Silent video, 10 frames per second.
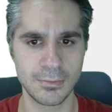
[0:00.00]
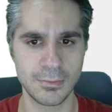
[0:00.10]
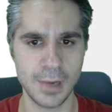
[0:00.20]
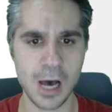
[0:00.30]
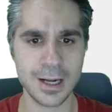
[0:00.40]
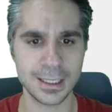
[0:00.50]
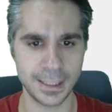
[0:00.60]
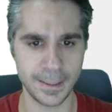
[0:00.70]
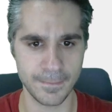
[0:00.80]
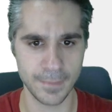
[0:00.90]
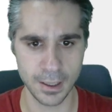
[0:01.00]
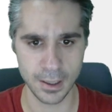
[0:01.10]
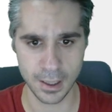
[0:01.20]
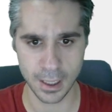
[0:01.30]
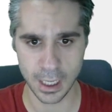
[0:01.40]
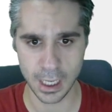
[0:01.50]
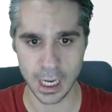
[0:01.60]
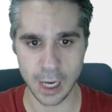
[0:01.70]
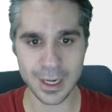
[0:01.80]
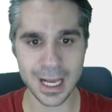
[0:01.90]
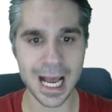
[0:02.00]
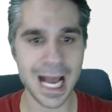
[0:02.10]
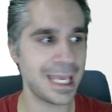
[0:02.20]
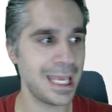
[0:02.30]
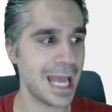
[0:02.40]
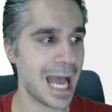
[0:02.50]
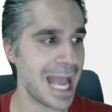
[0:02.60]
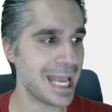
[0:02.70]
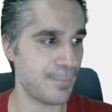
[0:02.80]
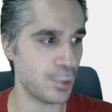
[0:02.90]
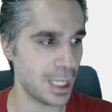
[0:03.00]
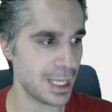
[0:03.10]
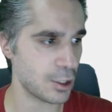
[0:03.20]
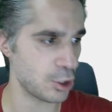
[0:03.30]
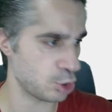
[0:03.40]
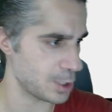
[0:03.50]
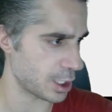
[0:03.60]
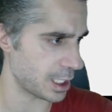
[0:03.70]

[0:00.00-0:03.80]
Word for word: Ahora sí. Ahora aquí hay que poner, que lo estoy aquí al